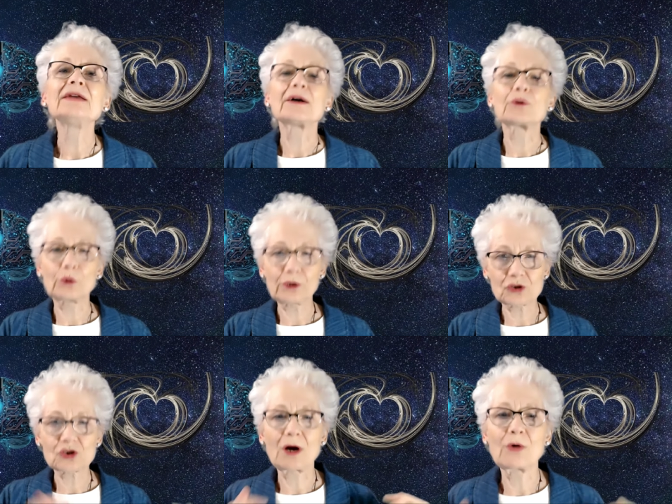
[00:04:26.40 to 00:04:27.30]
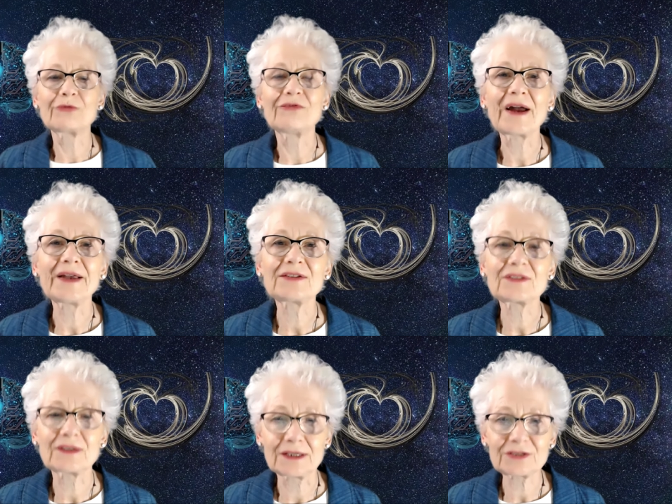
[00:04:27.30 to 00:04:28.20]
in der Rückschau
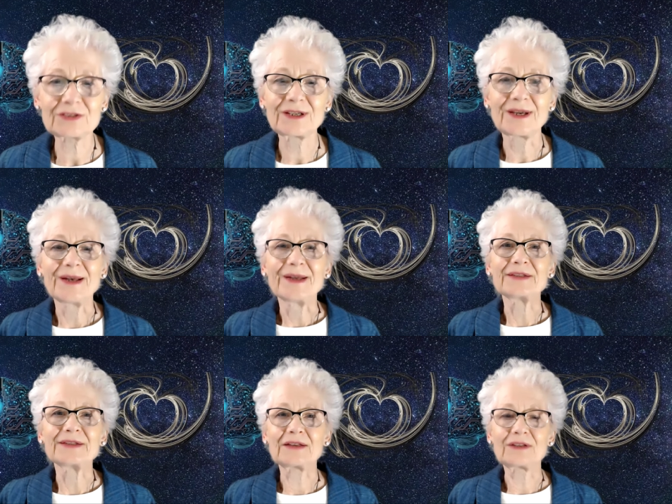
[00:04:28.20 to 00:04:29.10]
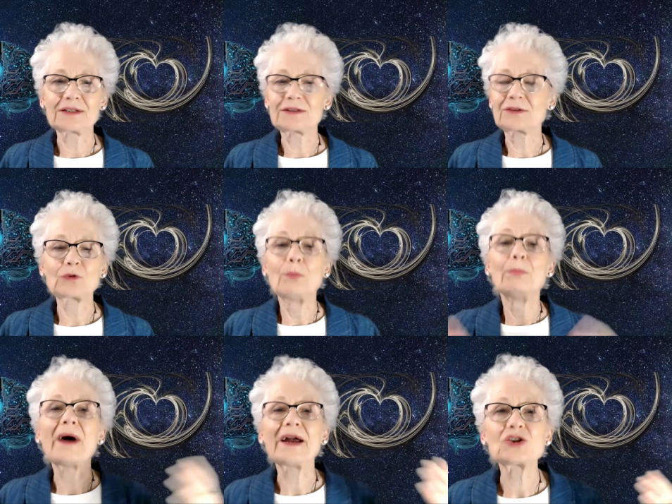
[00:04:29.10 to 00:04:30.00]
weiß ich, dass ich
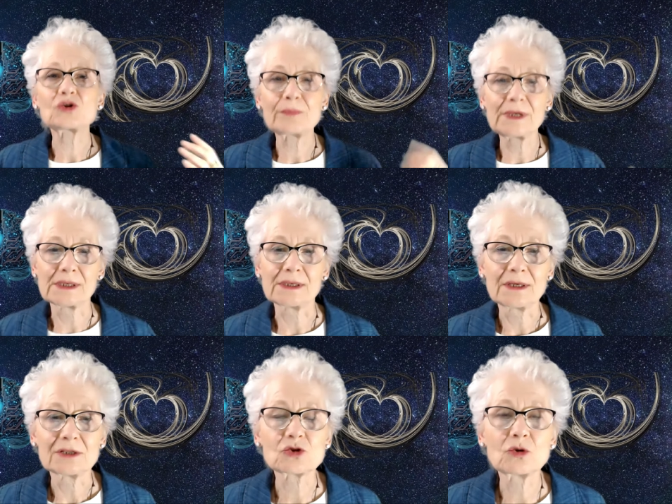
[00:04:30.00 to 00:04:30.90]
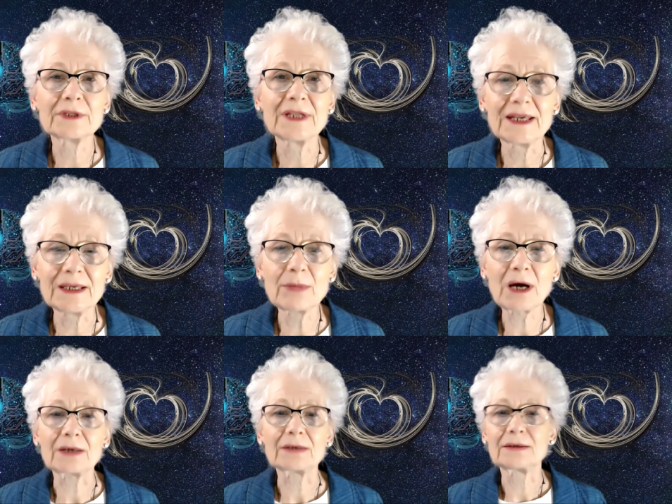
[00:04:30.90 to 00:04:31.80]
zum Beispiel schon
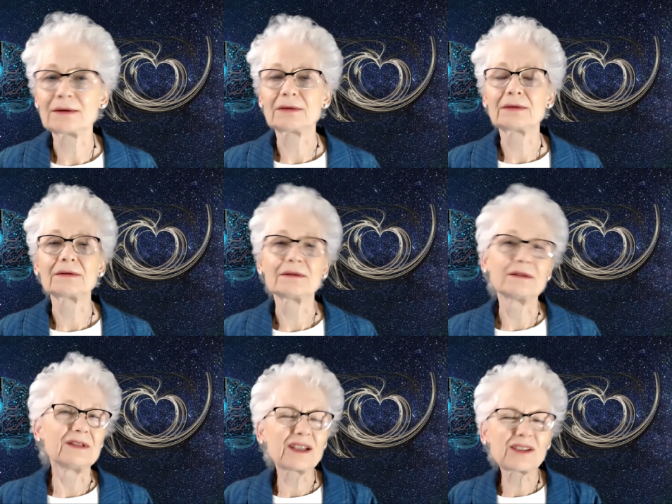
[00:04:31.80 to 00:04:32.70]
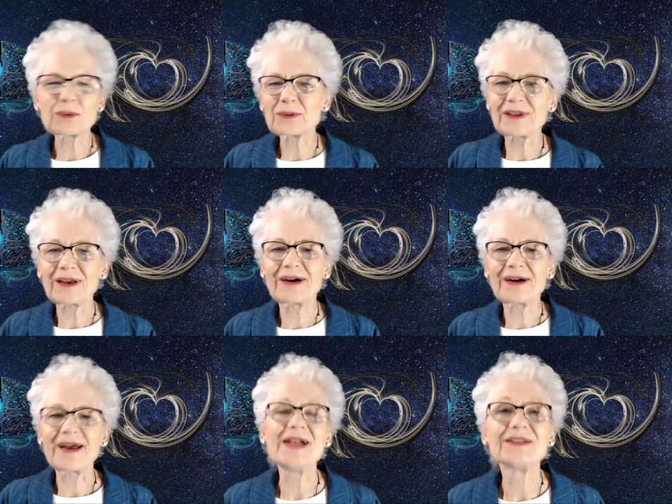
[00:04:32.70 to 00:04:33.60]
immer nicht so
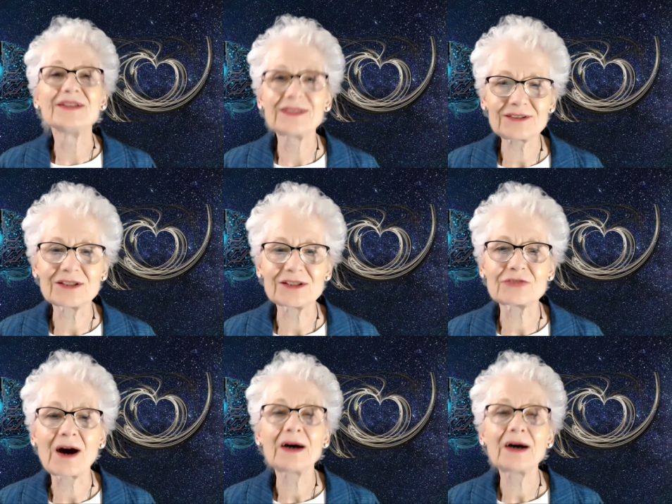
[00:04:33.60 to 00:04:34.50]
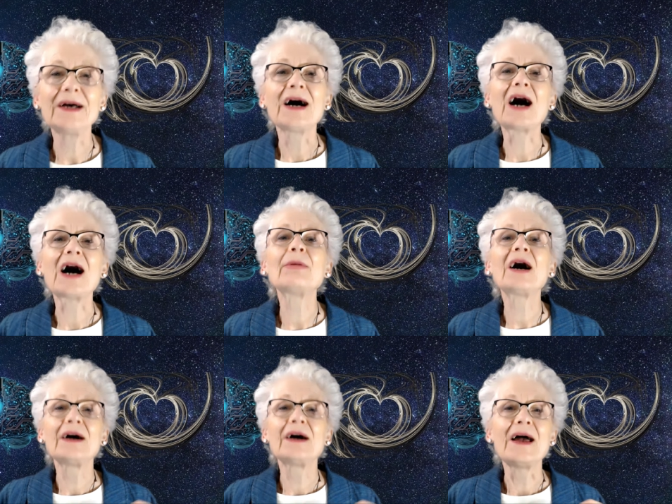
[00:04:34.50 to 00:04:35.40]
sehr hellsichtig war,
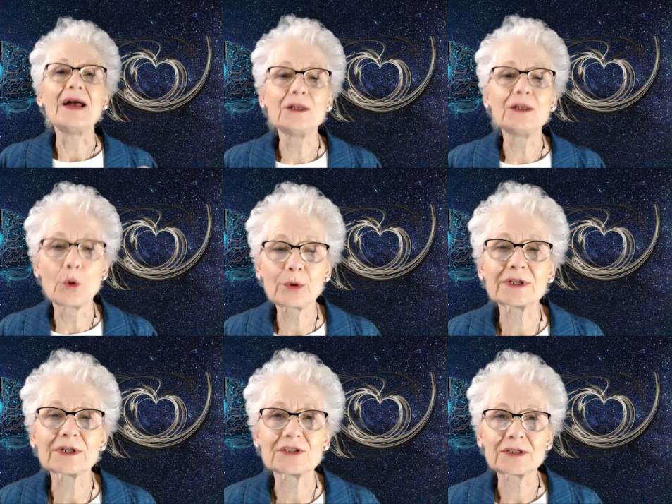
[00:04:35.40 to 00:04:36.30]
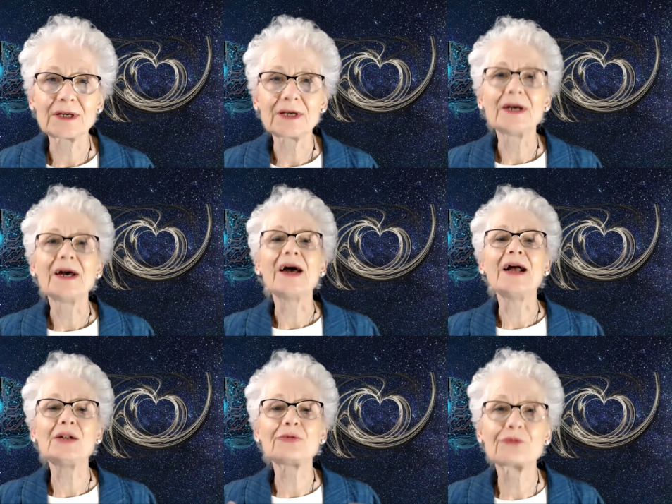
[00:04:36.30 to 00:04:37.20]
aber hellhörig,
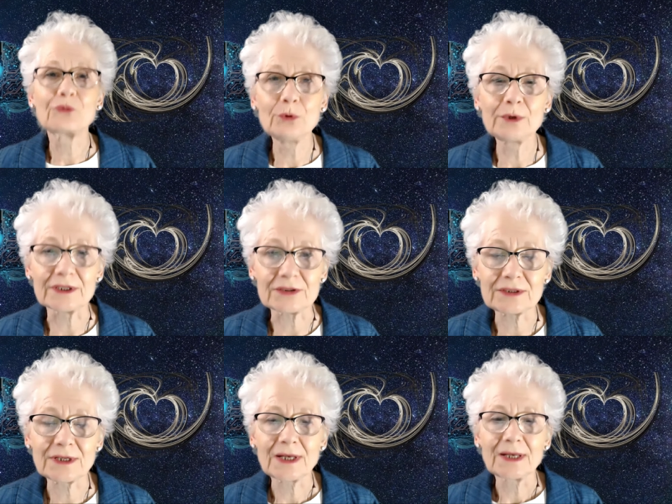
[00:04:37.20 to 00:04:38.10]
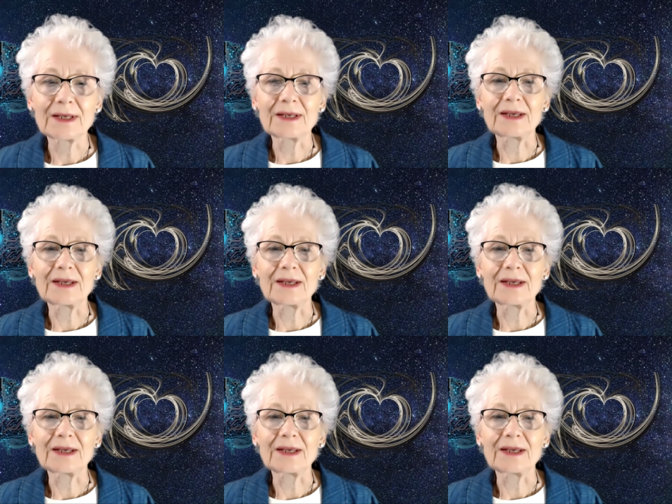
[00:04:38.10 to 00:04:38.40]
hellfühlig.